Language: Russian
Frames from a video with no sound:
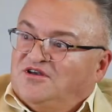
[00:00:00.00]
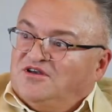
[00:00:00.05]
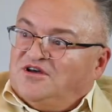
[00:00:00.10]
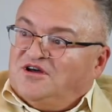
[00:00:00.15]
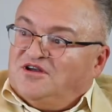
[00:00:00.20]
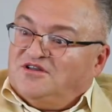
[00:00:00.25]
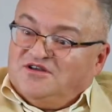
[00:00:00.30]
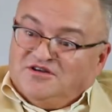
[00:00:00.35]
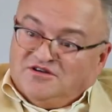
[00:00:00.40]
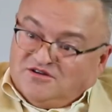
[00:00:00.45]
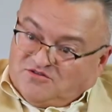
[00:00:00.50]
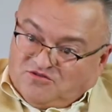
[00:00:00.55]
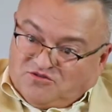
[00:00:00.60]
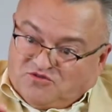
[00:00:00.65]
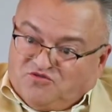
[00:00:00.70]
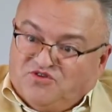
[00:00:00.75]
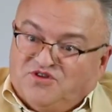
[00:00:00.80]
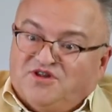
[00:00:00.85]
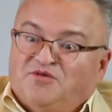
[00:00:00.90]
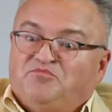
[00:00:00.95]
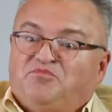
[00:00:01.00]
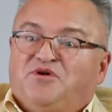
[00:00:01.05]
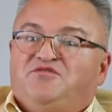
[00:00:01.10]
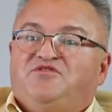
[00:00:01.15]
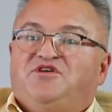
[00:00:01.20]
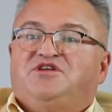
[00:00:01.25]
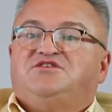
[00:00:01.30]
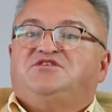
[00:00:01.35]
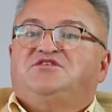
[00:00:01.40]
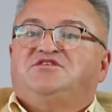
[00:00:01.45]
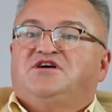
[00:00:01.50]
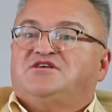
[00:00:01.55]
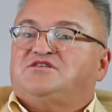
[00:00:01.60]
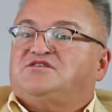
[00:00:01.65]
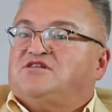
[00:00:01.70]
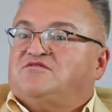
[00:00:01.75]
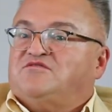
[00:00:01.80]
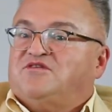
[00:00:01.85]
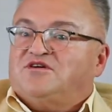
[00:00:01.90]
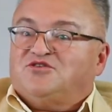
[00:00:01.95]
Они говорят, вот вы нам поверьте на
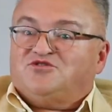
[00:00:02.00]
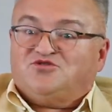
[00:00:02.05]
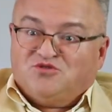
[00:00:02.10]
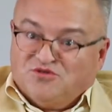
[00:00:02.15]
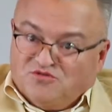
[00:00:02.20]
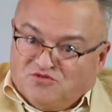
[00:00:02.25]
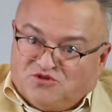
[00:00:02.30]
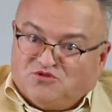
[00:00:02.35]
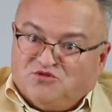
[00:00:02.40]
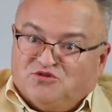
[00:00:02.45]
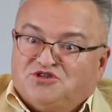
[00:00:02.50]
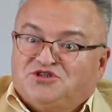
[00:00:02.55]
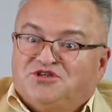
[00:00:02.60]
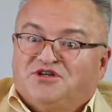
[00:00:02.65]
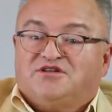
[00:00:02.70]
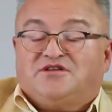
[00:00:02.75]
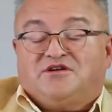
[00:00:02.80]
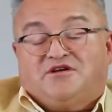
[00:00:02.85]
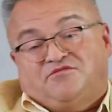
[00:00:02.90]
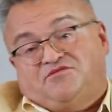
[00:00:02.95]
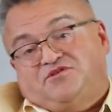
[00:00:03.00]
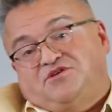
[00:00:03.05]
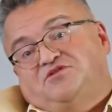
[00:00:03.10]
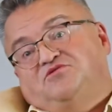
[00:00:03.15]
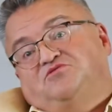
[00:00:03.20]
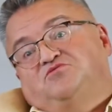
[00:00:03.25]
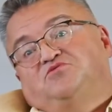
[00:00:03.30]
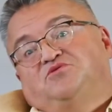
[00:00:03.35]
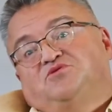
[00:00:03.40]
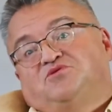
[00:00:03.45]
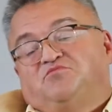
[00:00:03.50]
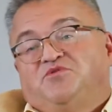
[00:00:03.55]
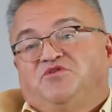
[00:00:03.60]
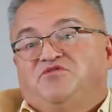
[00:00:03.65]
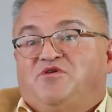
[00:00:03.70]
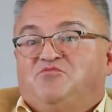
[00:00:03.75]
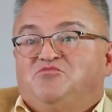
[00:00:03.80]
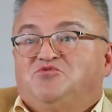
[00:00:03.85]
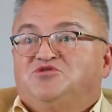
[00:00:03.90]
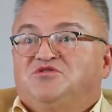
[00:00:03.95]
слово, что его точно отравили. Ну, говорит, мы
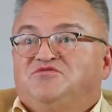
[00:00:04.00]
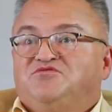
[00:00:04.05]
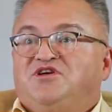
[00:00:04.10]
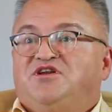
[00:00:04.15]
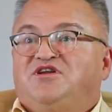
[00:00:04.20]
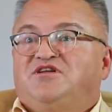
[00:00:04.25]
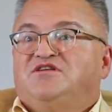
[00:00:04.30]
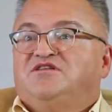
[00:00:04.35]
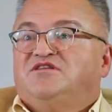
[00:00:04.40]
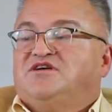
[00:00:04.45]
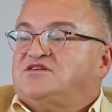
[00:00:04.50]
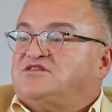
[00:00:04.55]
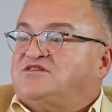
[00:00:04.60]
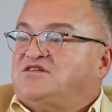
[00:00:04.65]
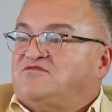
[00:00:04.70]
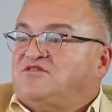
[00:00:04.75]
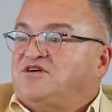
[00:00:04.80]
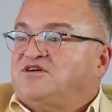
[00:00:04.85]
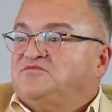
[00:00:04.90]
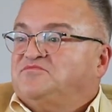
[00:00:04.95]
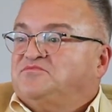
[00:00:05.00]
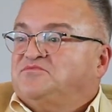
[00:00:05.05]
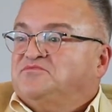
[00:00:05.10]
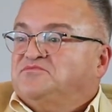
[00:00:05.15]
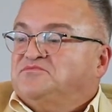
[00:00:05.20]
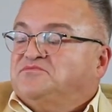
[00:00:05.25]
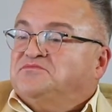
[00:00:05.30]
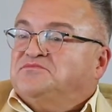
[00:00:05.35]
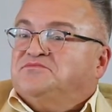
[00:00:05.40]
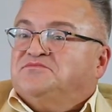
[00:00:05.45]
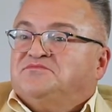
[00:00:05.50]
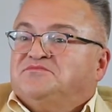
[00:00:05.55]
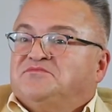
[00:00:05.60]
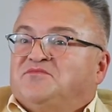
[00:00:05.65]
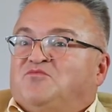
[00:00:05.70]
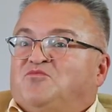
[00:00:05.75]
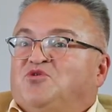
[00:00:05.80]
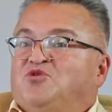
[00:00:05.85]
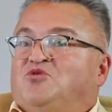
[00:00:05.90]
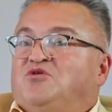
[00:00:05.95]
вам уже верили на слово
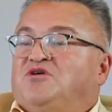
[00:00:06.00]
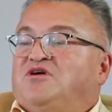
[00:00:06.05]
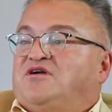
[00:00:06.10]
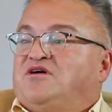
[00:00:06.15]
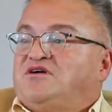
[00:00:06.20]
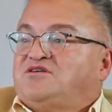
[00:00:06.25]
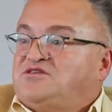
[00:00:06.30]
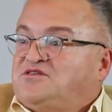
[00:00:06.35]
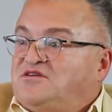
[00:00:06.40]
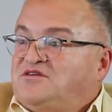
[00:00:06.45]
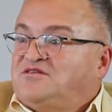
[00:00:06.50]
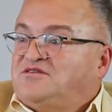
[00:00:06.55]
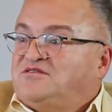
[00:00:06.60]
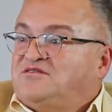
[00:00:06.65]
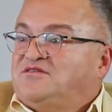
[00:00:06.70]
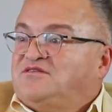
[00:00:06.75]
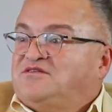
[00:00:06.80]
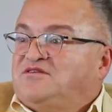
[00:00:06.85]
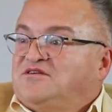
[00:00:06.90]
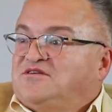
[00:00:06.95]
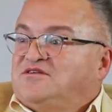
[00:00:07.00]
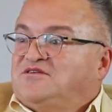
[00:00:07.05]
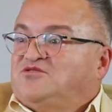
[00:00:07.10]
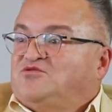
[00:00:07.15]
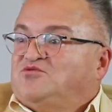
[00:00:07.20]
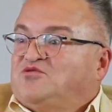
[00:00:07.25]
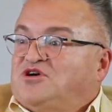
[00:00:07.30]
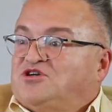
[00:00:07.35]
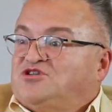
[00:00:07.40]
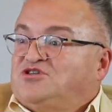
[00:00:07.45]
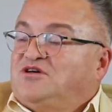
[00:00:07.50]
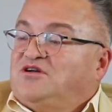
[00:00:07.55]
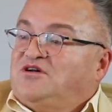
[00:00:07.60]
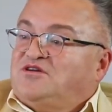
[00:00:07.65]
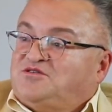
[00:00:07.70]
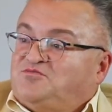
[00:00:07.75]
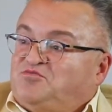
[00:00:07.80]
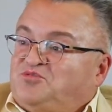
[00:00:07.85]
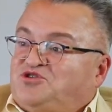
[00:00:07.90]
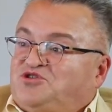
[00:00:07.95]
много раз, но каждый
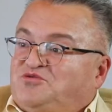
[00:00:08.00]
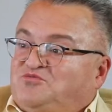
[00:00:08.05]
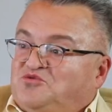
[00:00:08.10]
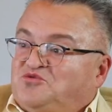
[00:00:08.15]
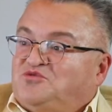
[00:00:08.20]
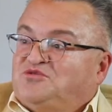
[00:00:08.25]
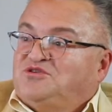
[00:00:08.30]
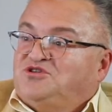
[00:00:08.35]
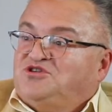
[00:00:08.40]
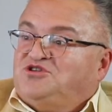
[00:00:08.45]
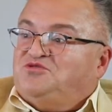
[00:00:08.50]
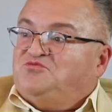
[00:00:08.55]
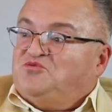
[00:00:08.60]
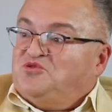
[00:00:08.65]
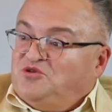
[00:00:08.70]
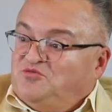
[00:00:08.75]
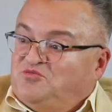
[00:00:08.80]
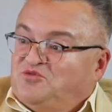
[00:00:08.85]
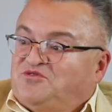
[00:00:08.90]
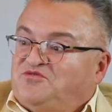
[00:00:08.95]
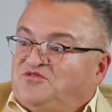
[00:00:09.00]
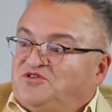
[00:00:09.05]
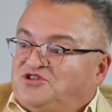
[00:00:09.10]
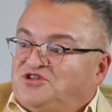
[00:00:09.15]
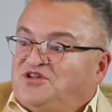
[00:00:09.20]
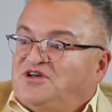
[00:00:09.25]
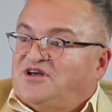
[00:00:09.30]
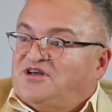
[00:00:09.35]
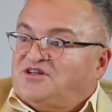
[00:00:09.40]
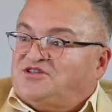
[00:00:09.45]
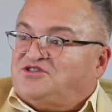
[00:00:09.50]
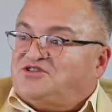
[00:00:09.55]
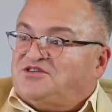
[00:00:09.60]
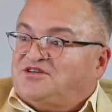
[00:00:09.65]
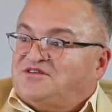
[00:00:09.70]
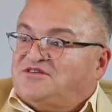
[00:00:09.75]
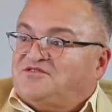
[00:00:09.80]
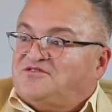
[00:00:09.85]
раз почему-то ничего не подтверждается.